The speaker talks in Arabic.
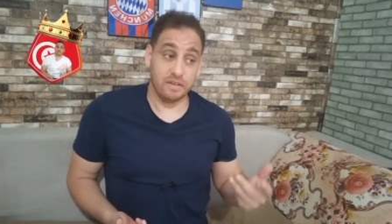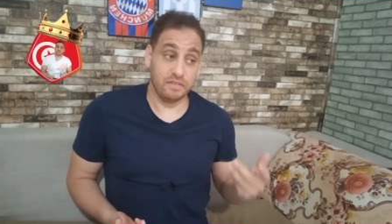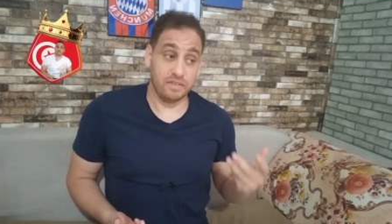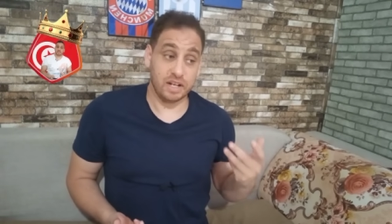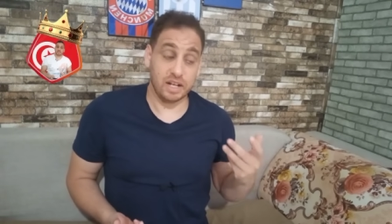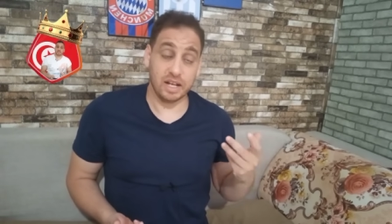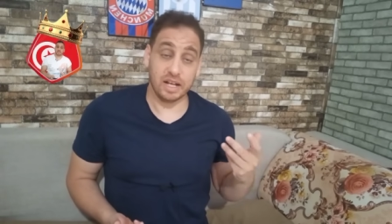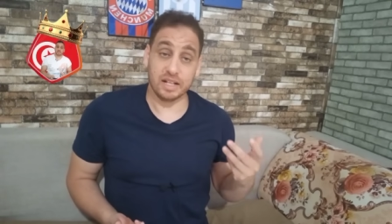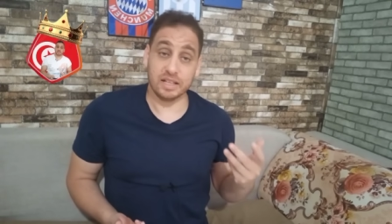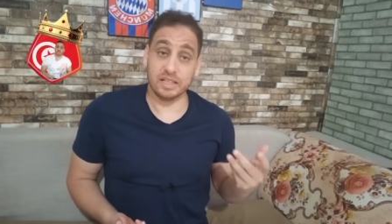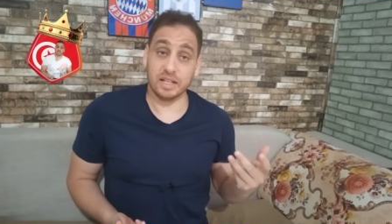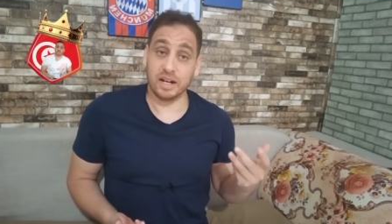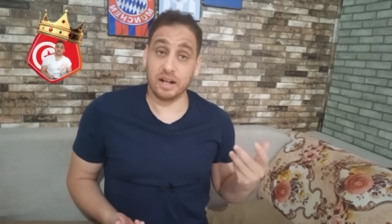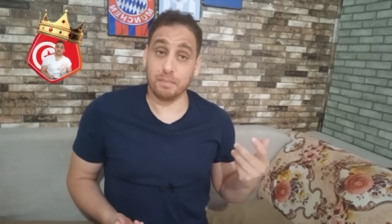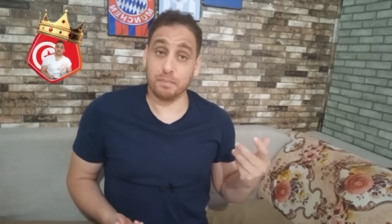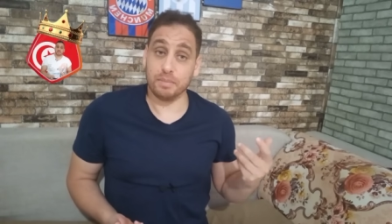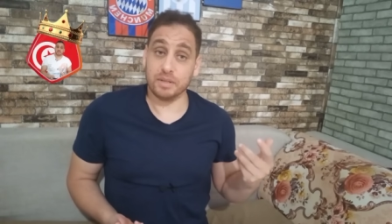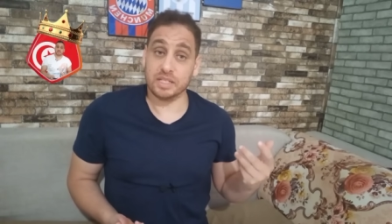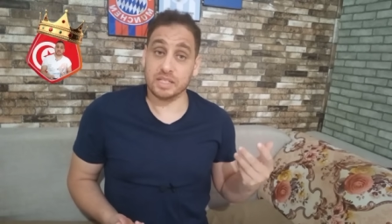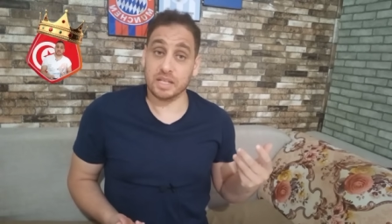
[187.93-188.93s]
في
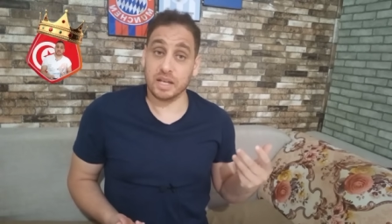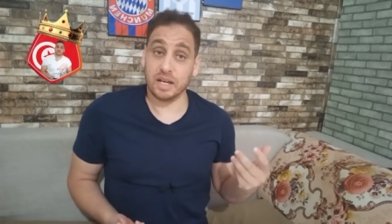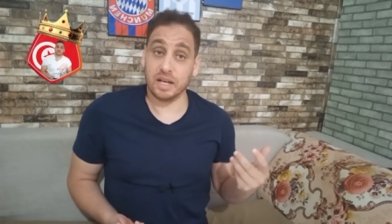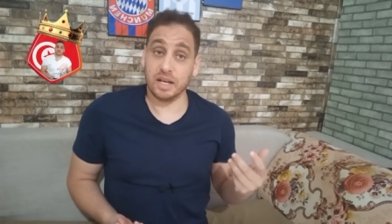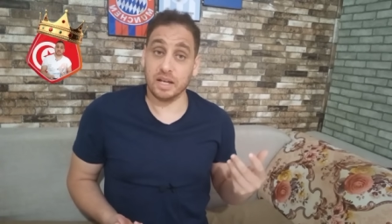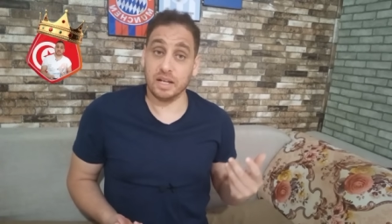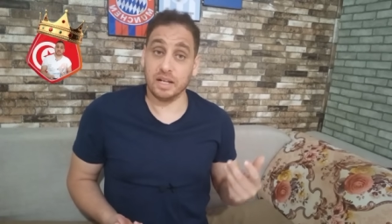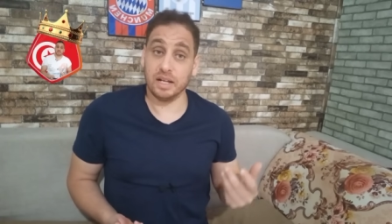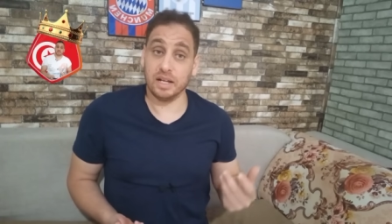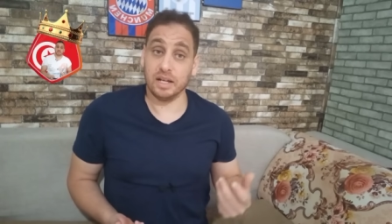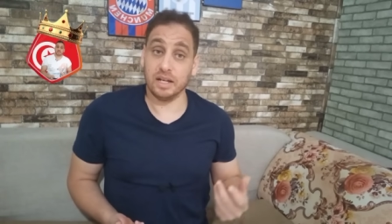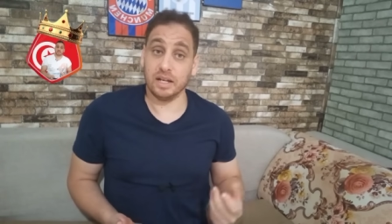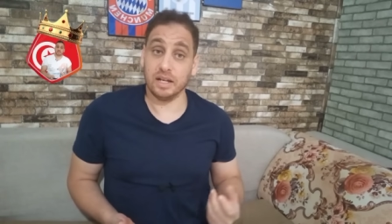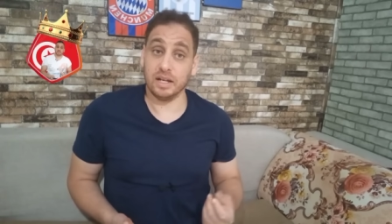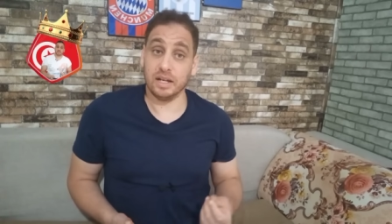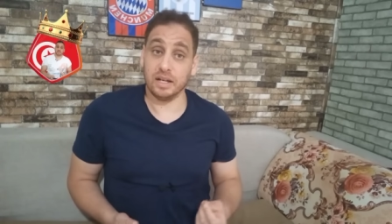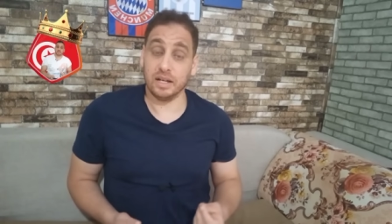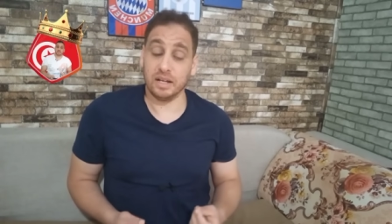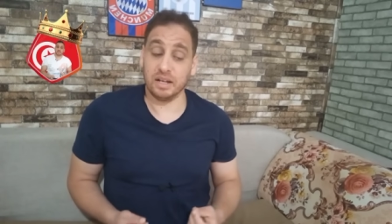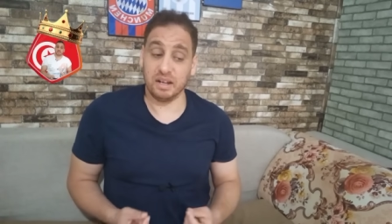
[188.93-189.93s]
التربص
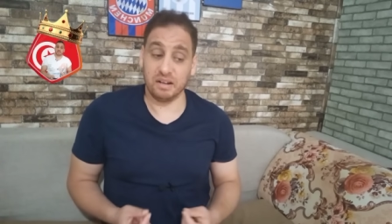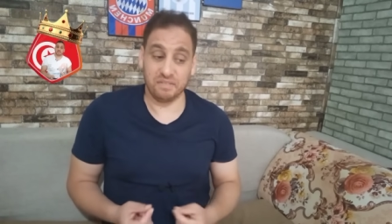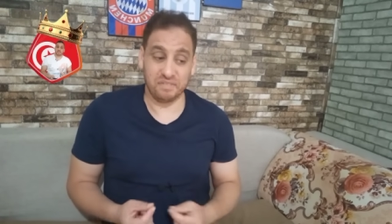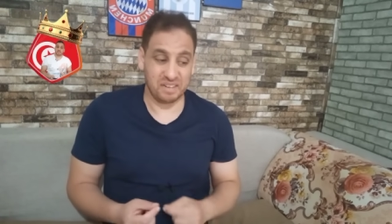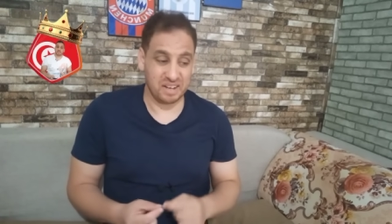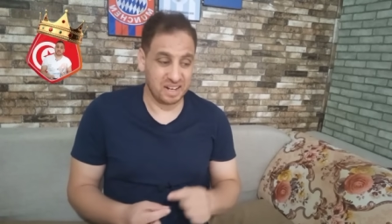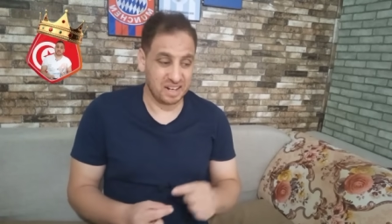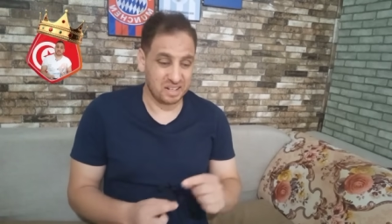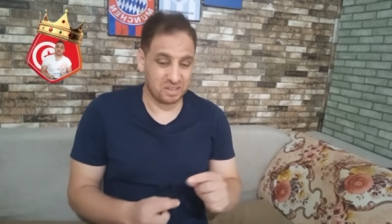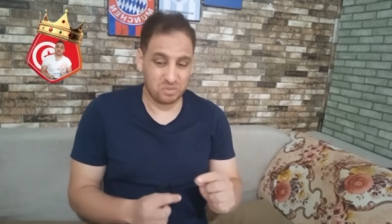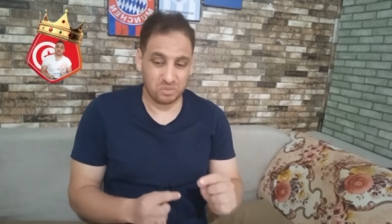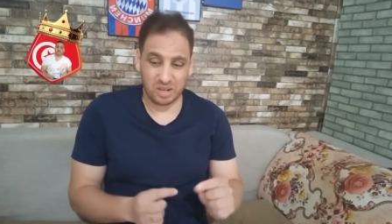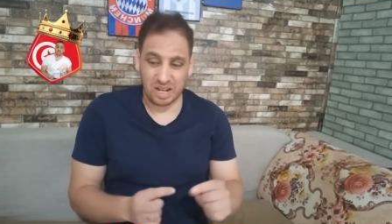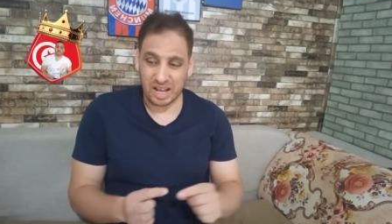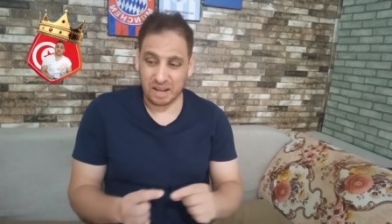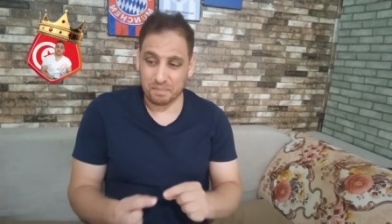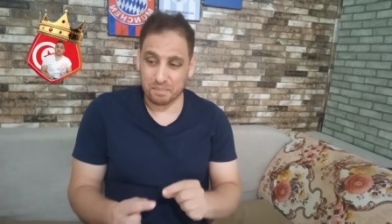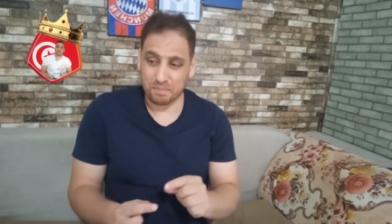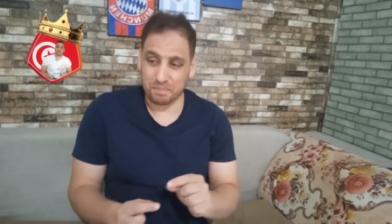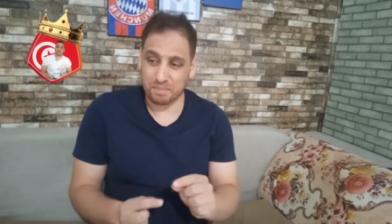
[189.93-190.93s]
الفارط
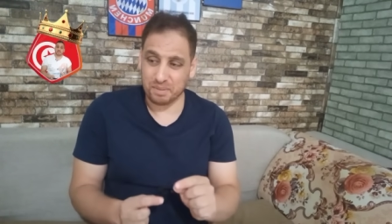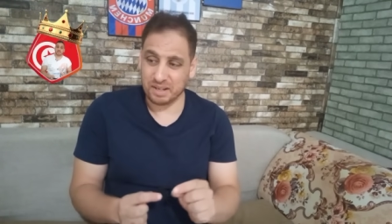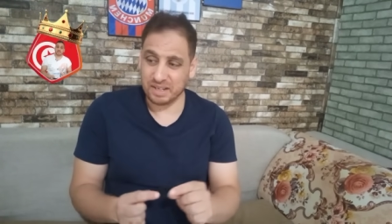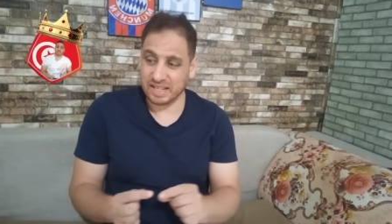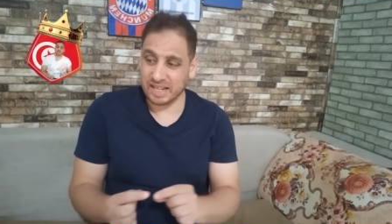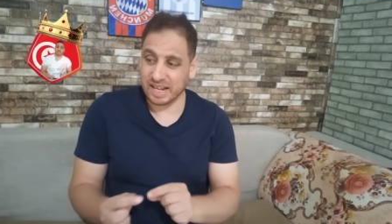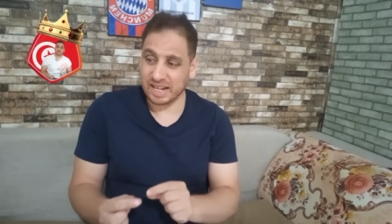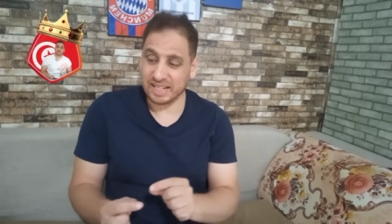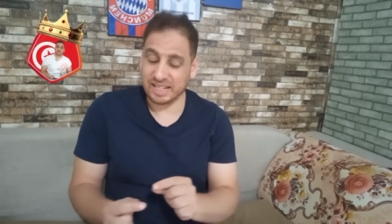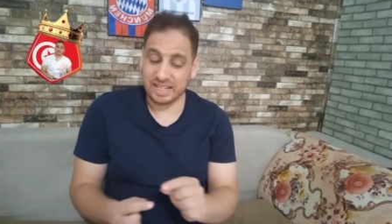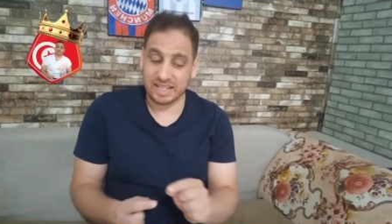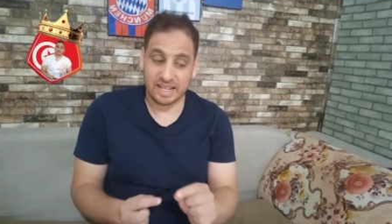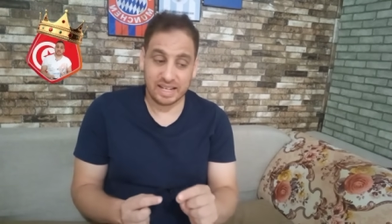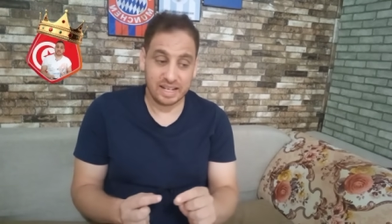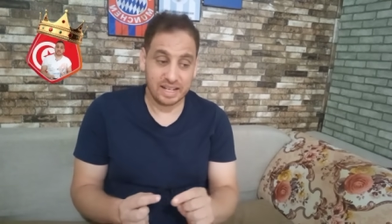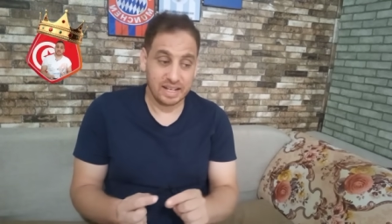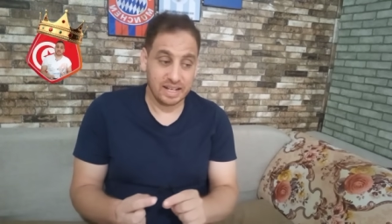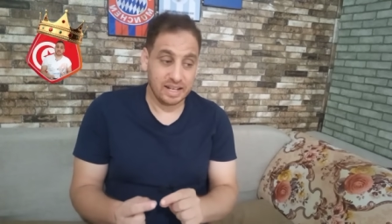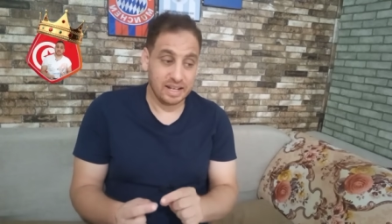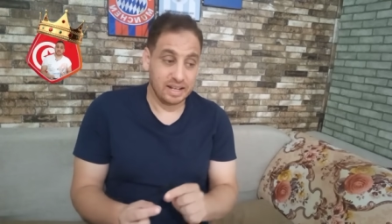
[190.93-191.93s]
ولعب يعني